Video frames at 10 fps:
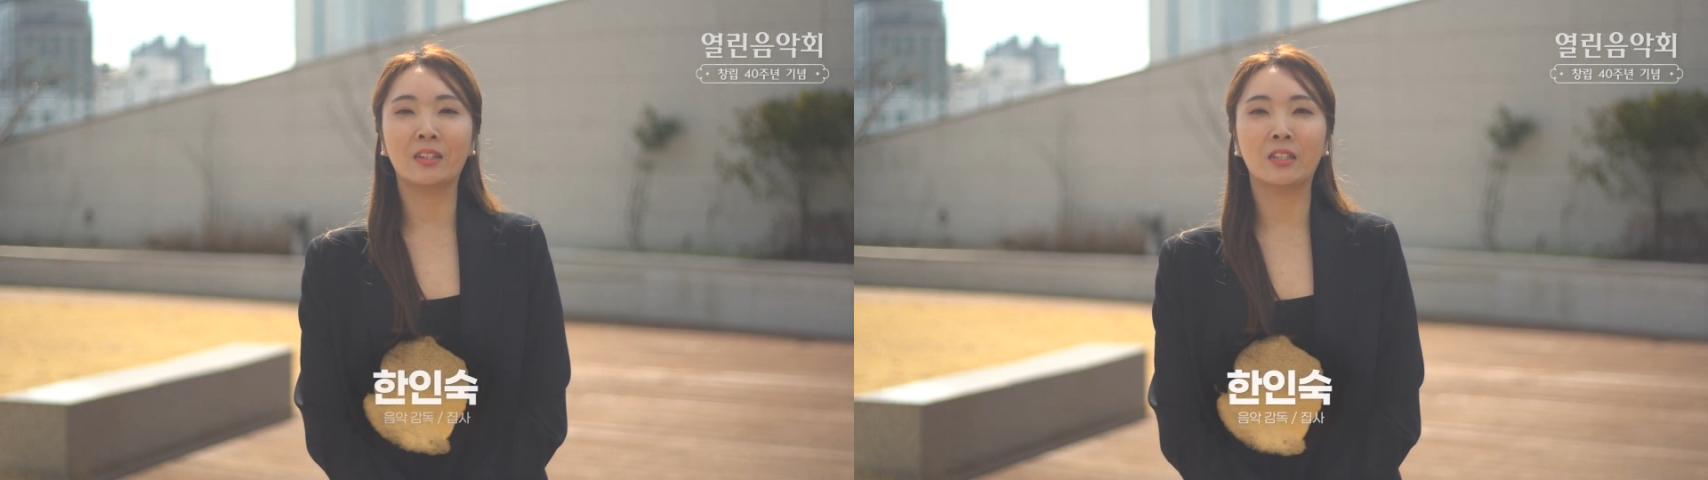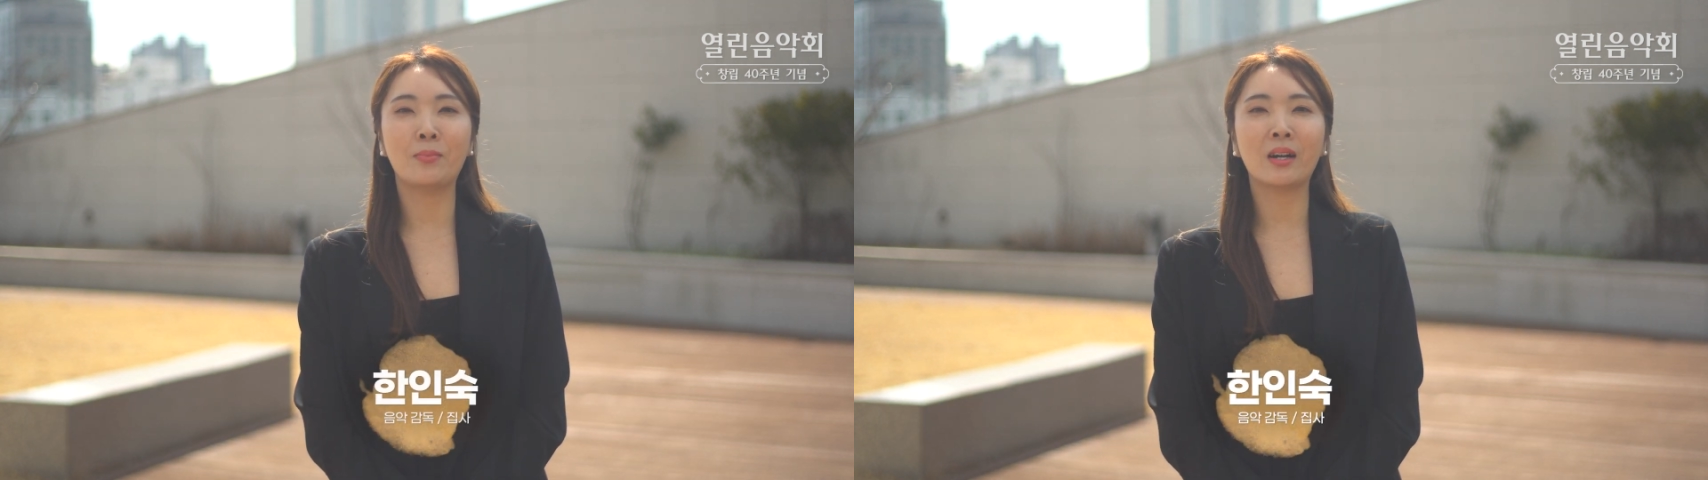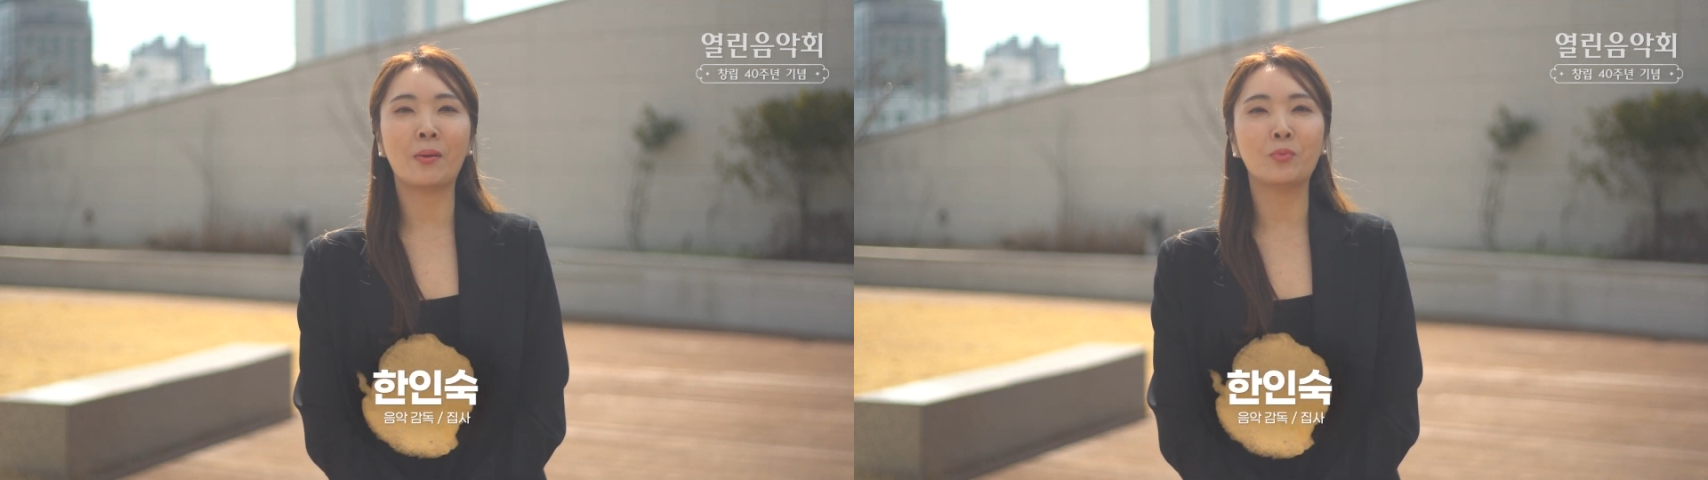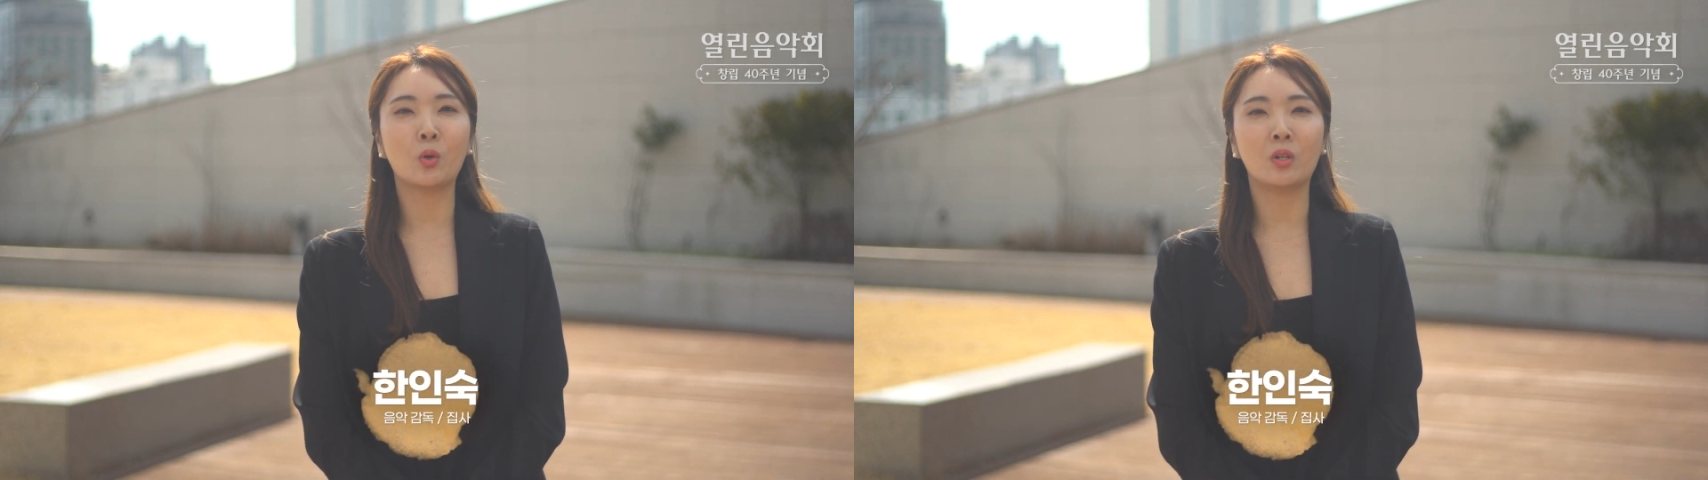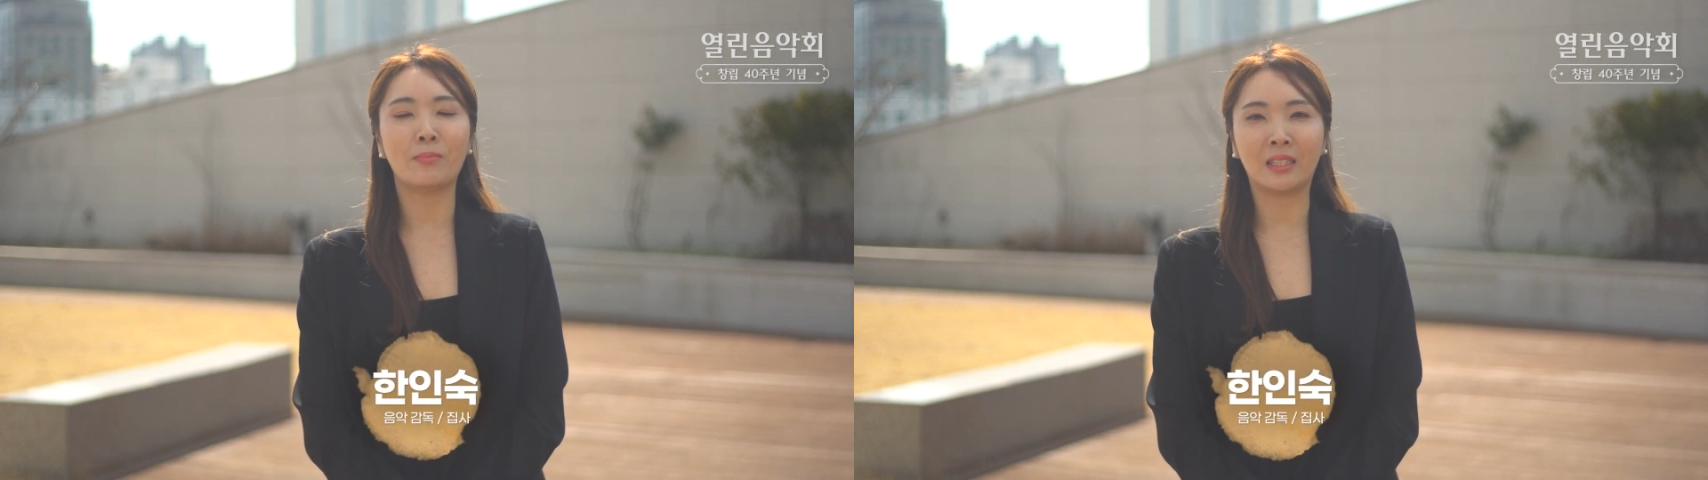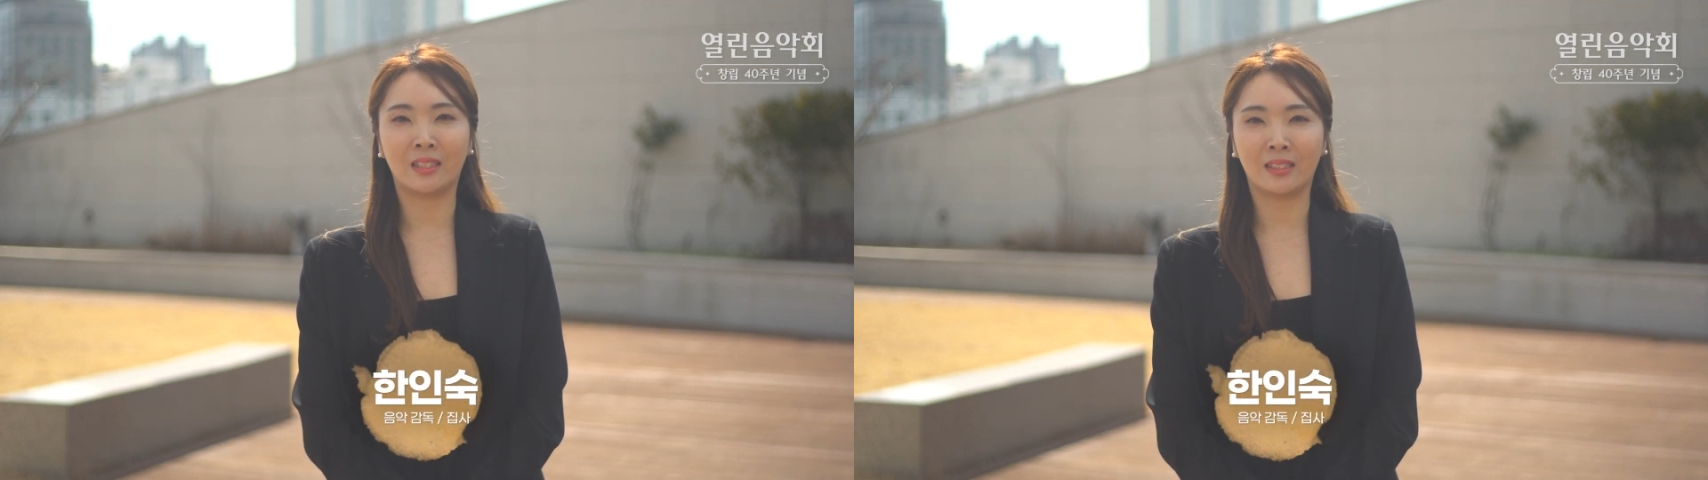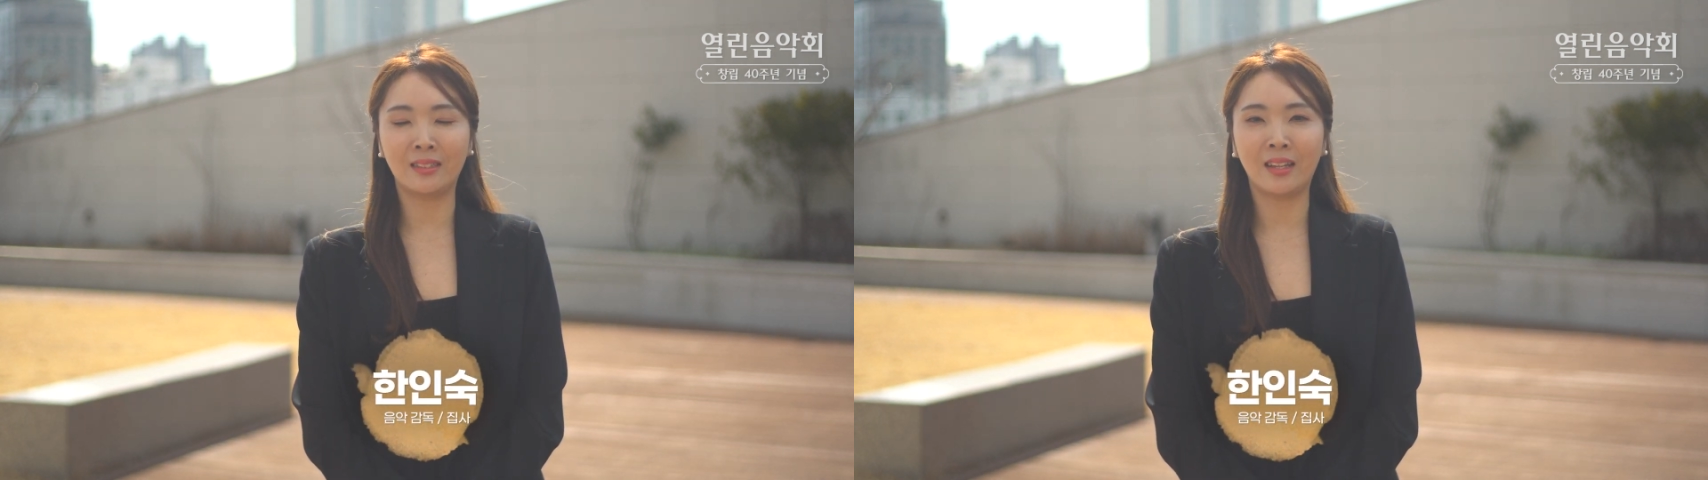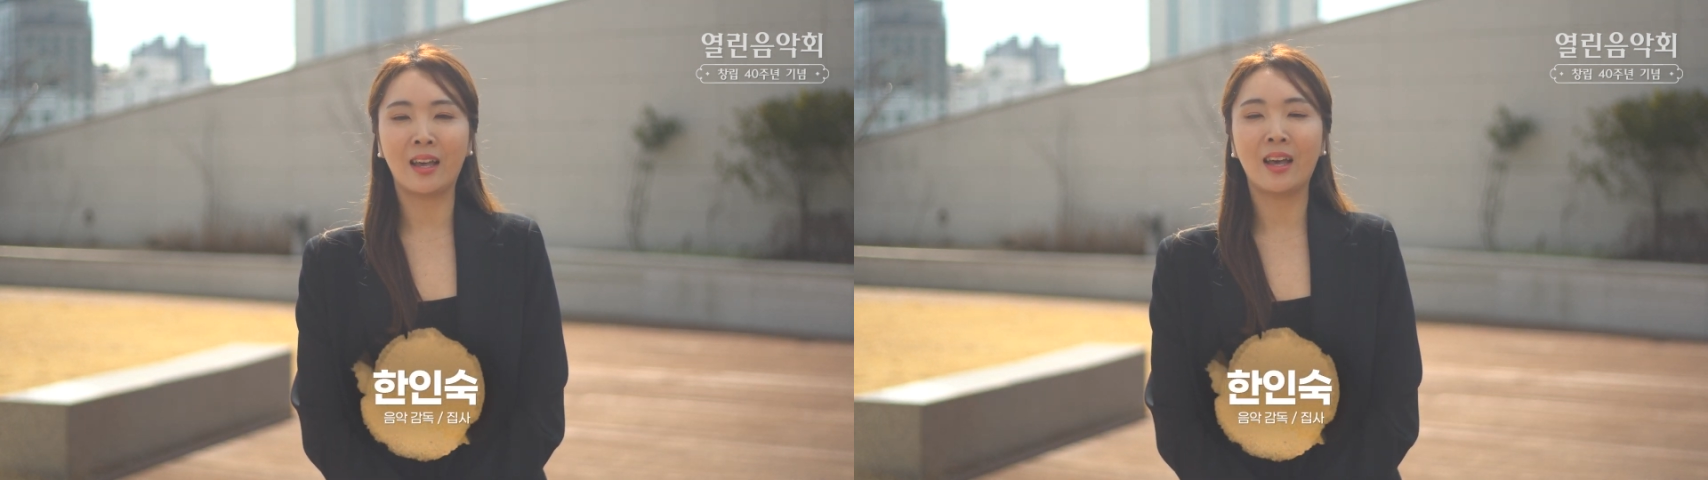음악 감독을 맡은